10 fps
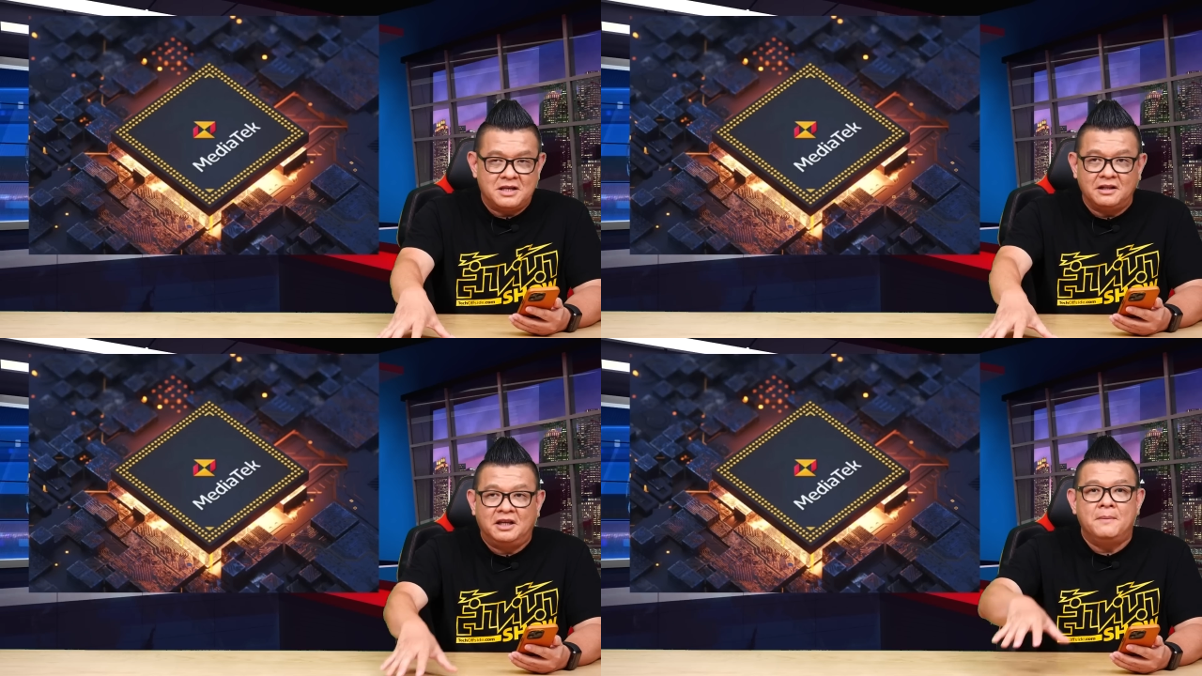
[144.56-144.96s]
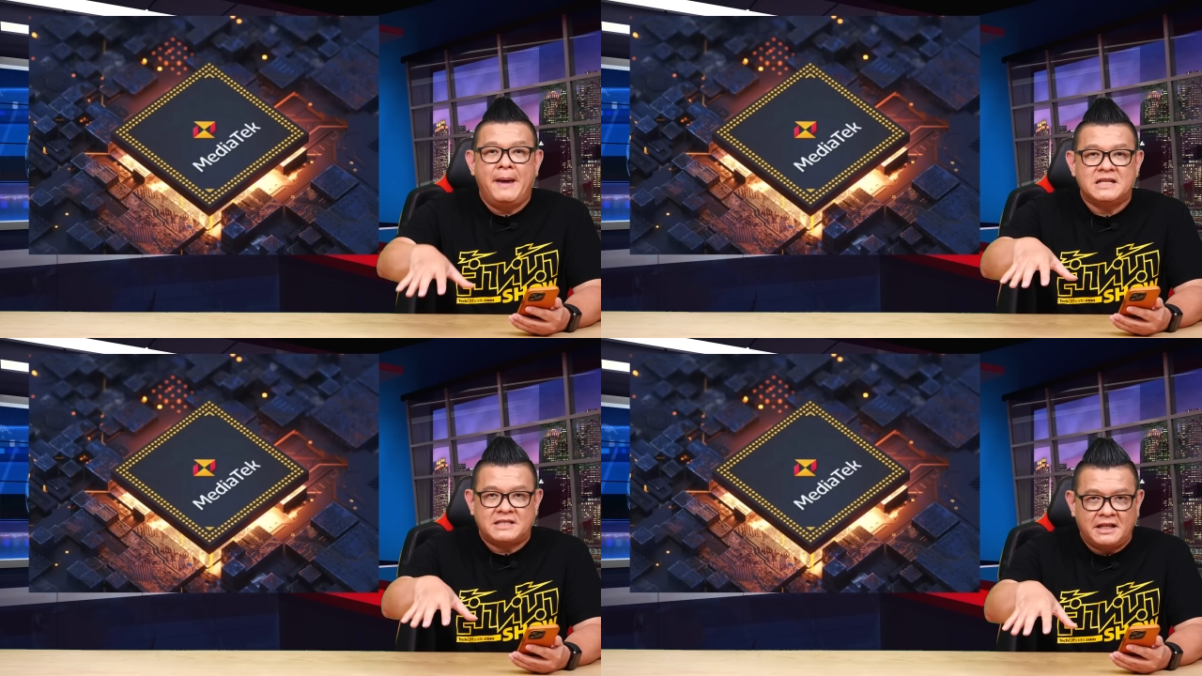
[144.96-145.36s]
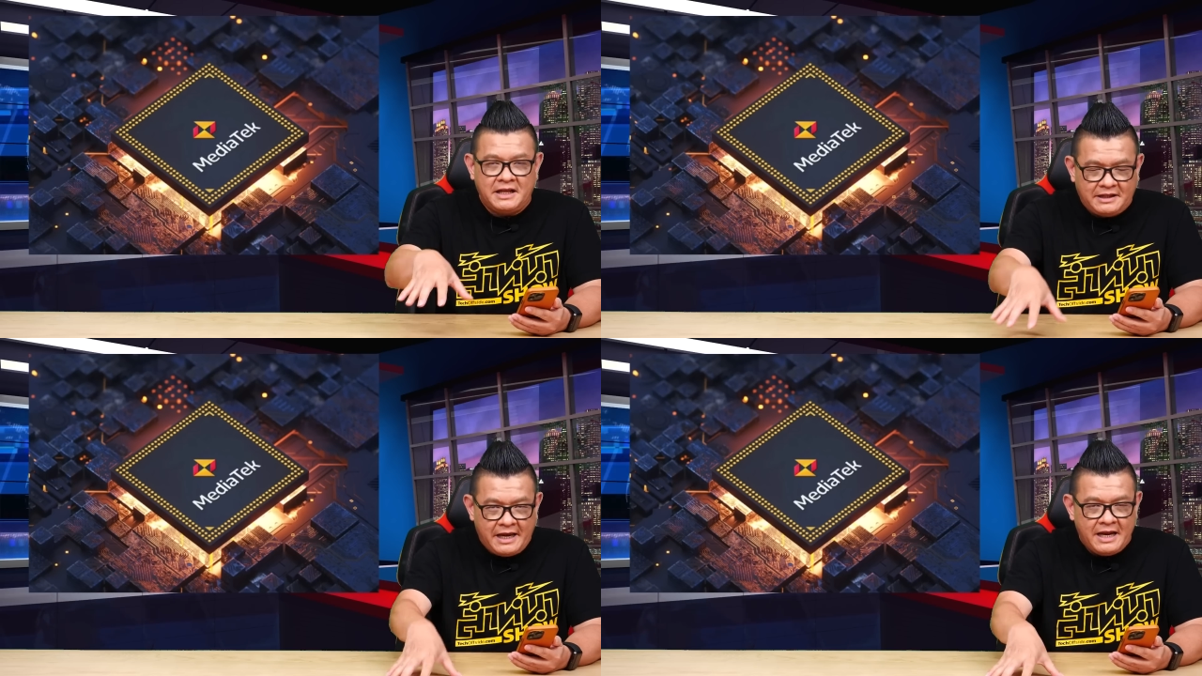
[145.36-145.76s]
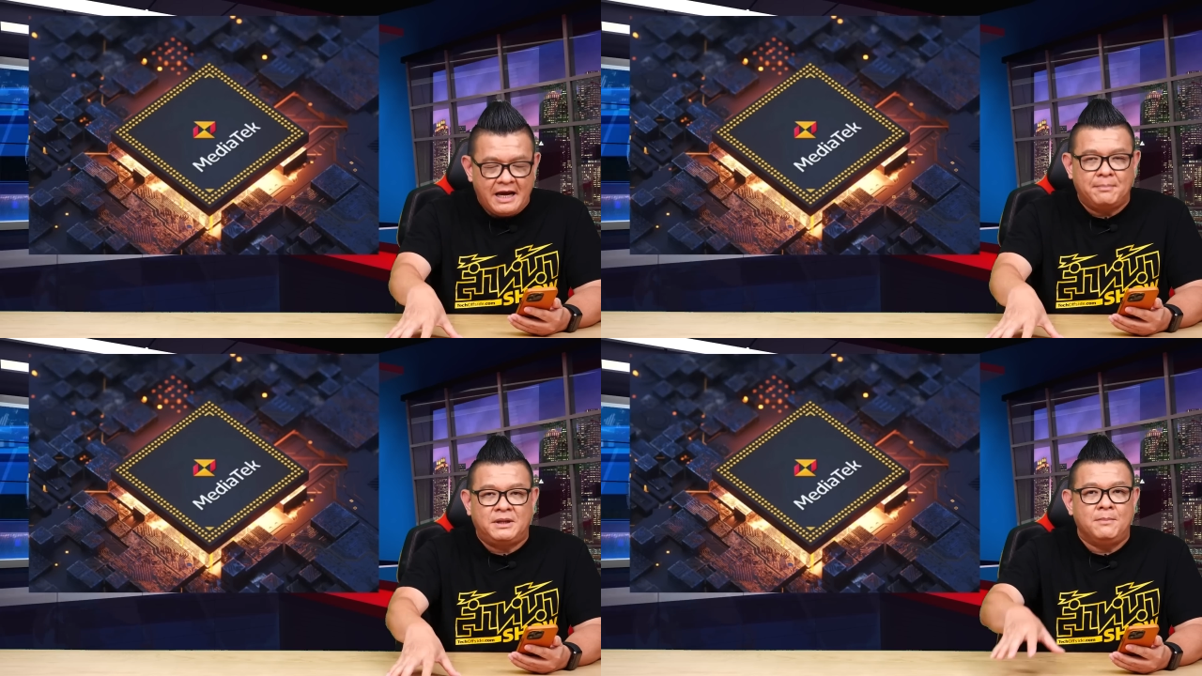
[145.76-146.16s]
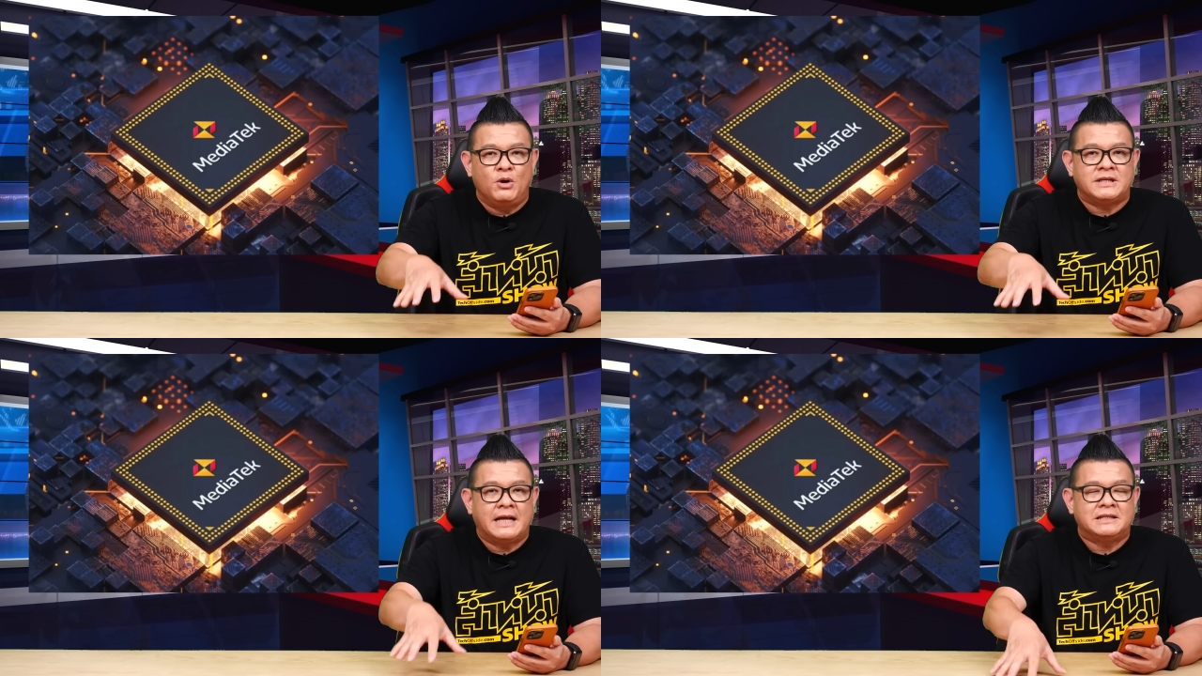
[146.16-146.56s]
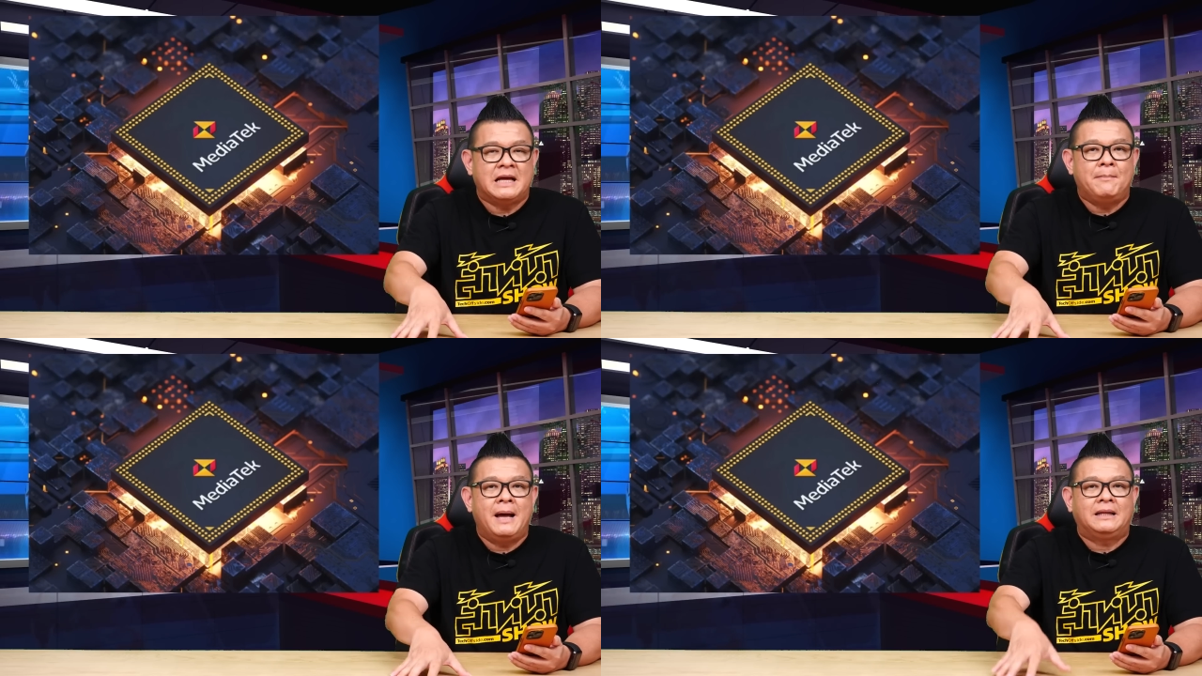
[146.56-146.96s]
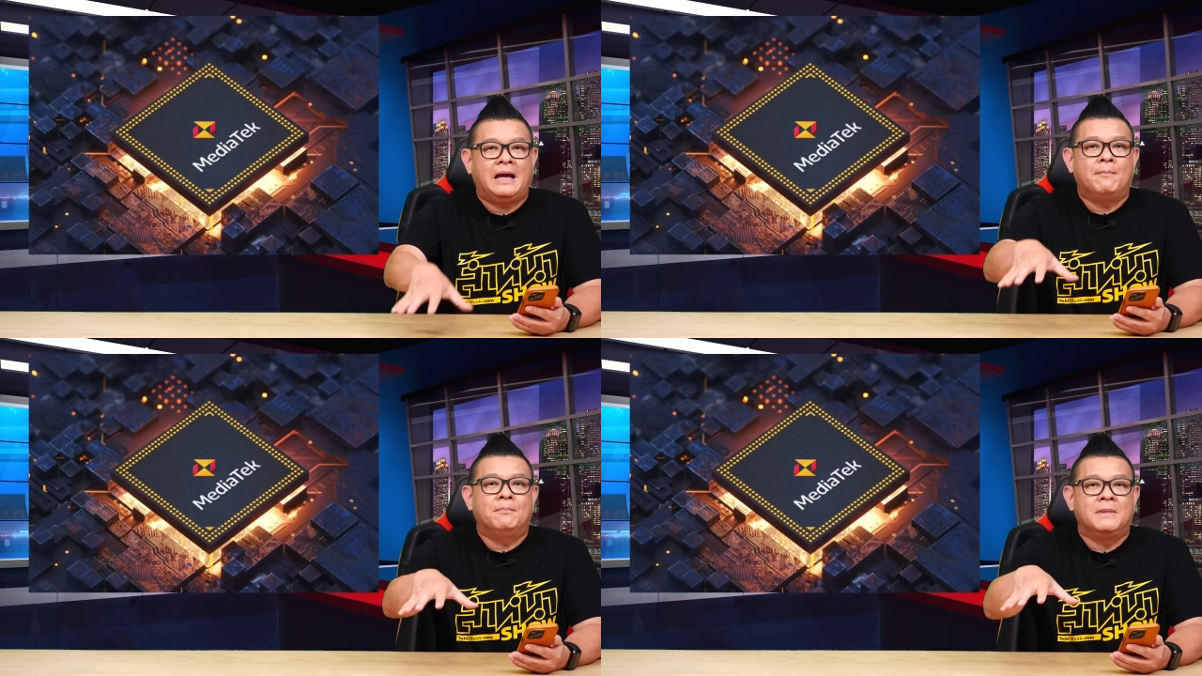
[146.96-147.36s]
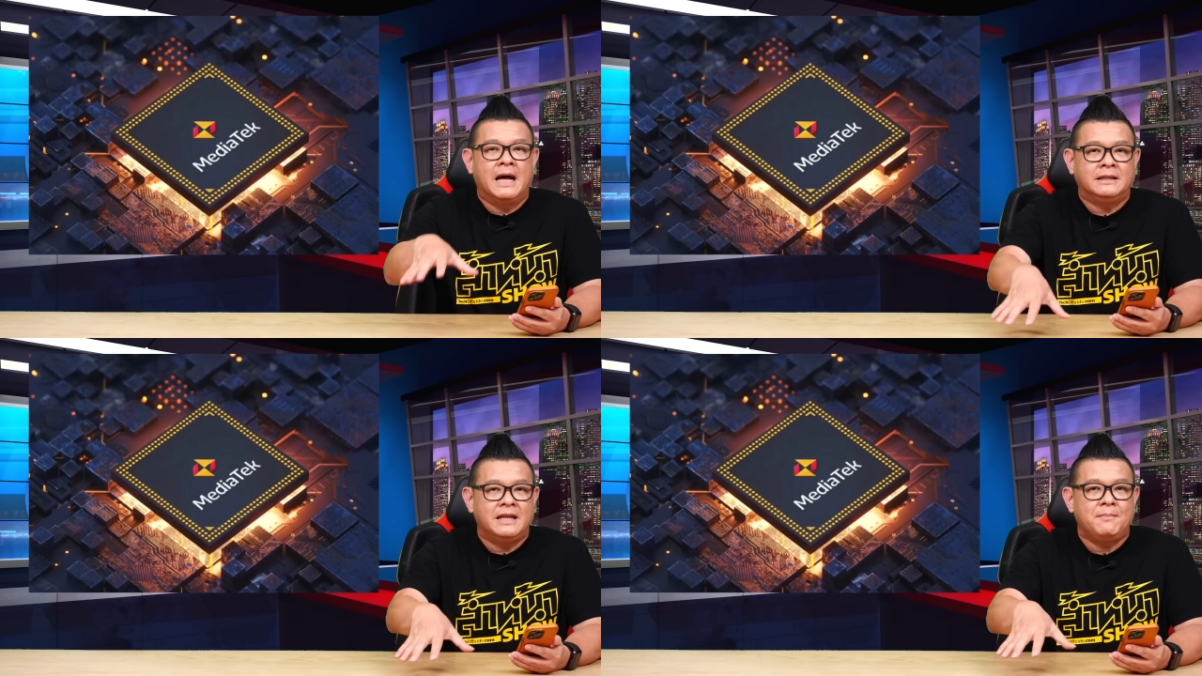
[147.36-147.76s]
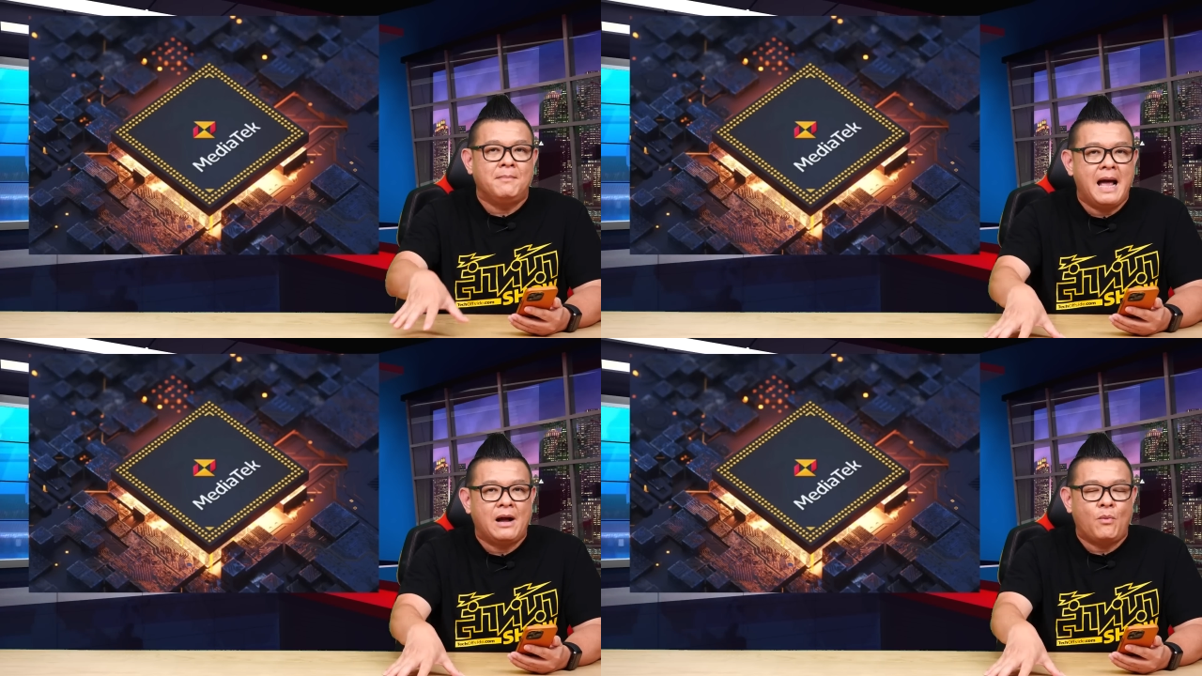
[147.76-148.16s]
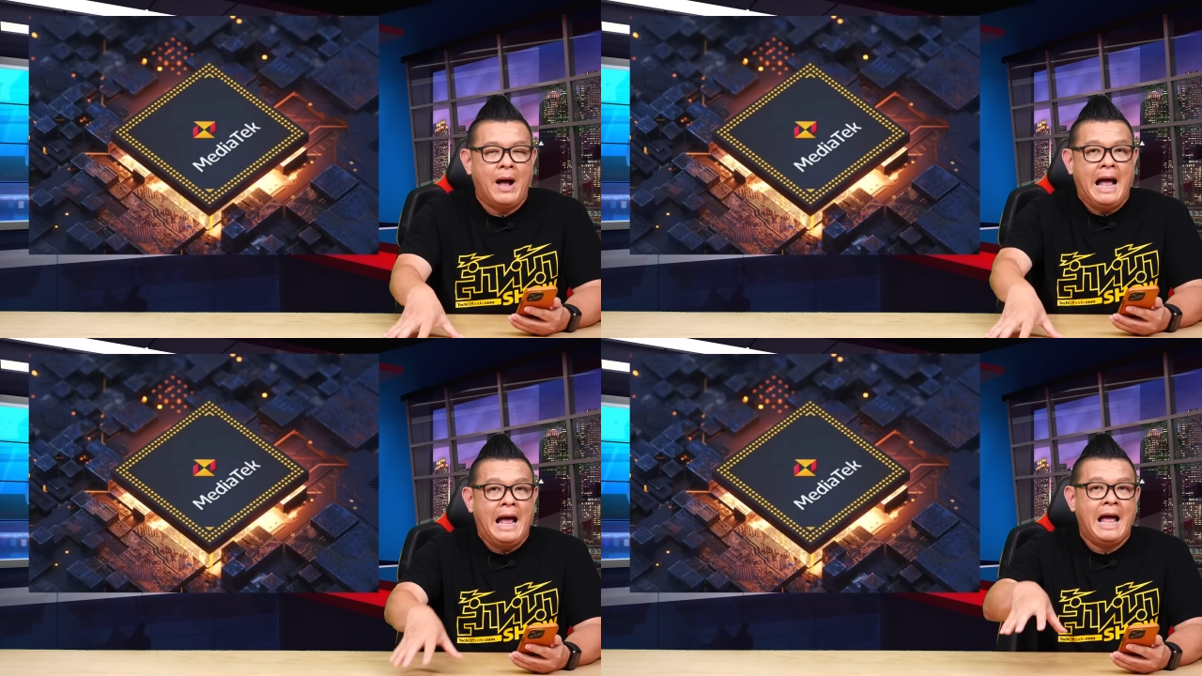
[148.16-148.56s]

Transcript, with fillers: ซึ่งถือเป็นสถิตินะครับที่บริษัทสามารถทำเงินได้มากกว่า